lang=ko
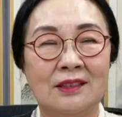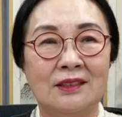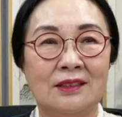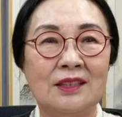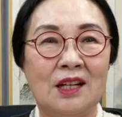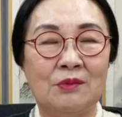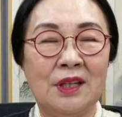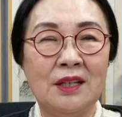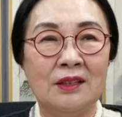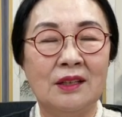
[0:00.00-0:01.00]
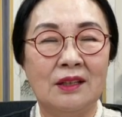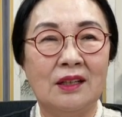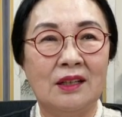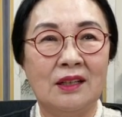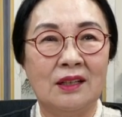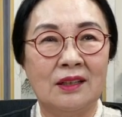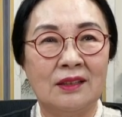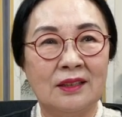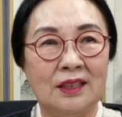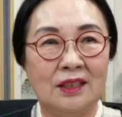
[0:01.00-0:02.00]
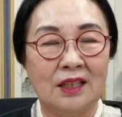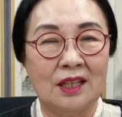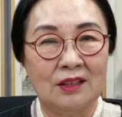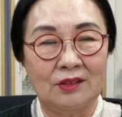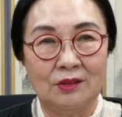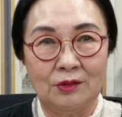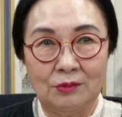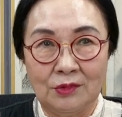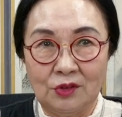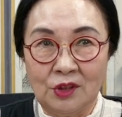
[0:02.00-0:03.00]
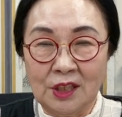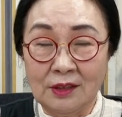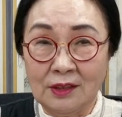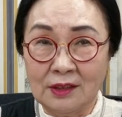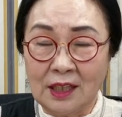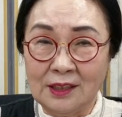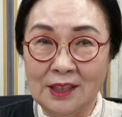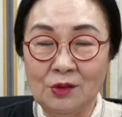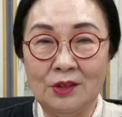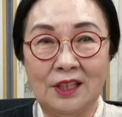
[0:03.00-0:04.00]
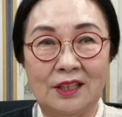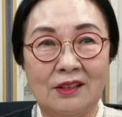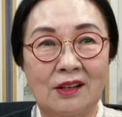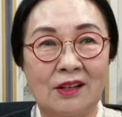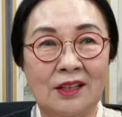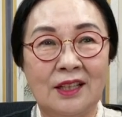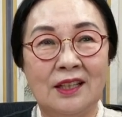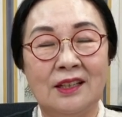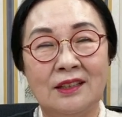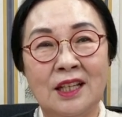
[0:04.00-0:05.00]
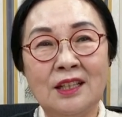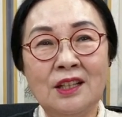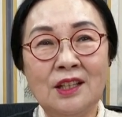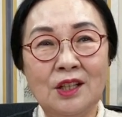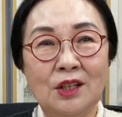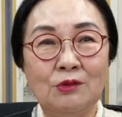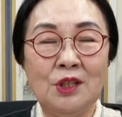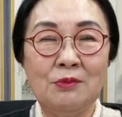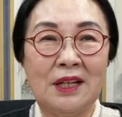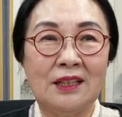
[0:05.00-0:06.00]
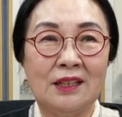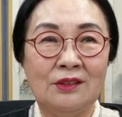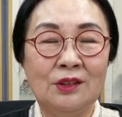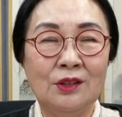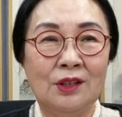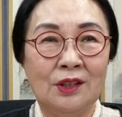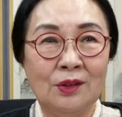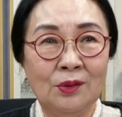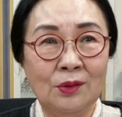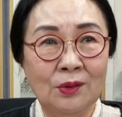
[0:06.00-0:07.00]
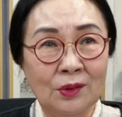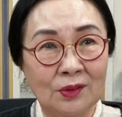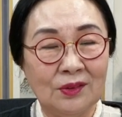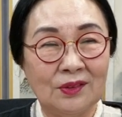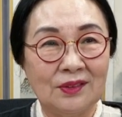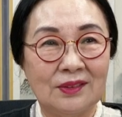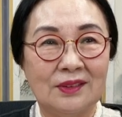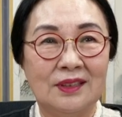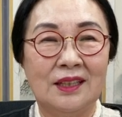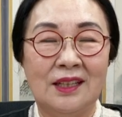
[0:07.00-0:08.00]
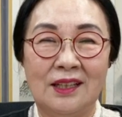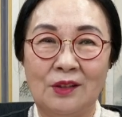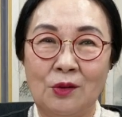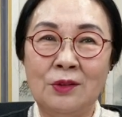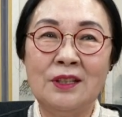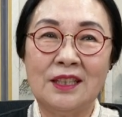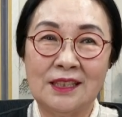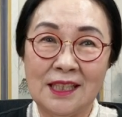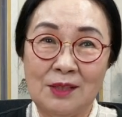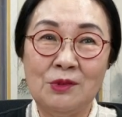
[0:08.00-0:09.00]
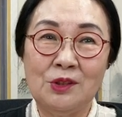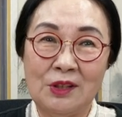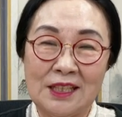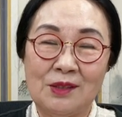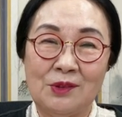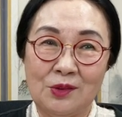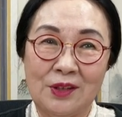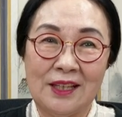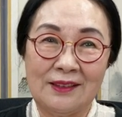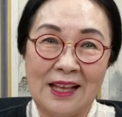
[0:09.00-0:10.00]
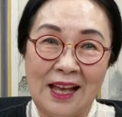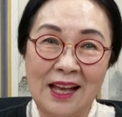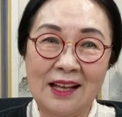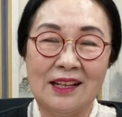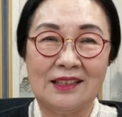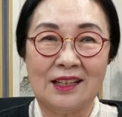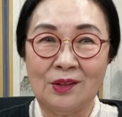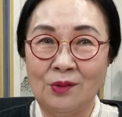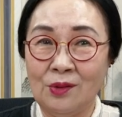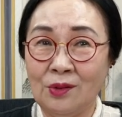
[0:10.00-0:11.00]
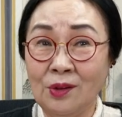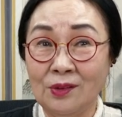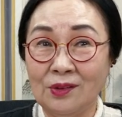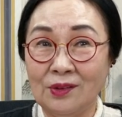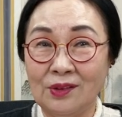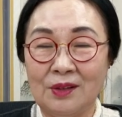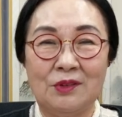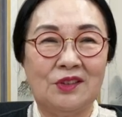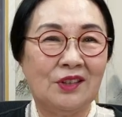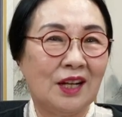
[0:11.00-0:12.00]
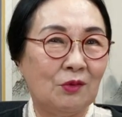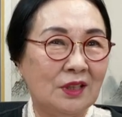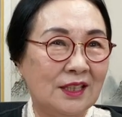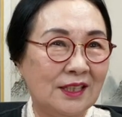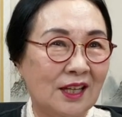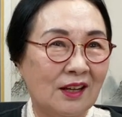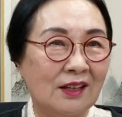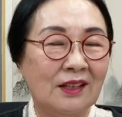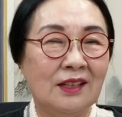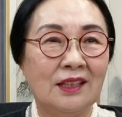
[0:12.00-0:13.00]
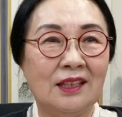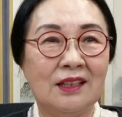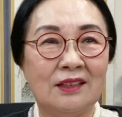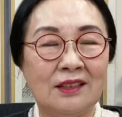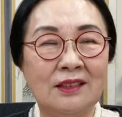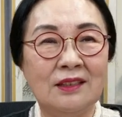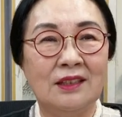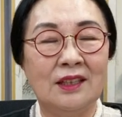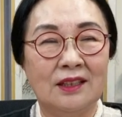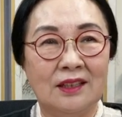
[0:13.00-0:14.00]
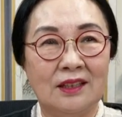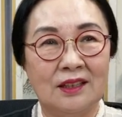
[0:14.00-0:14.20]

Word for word: 그 다음에 어, 이렇게 뒤끝을 살짝 올리는 거. 내년에 우리 만나도 꼭 오늘같이 기분 좋았으면 좋겠다 할 때 꼭 하면 뒤가 올리죠. 이것을 어,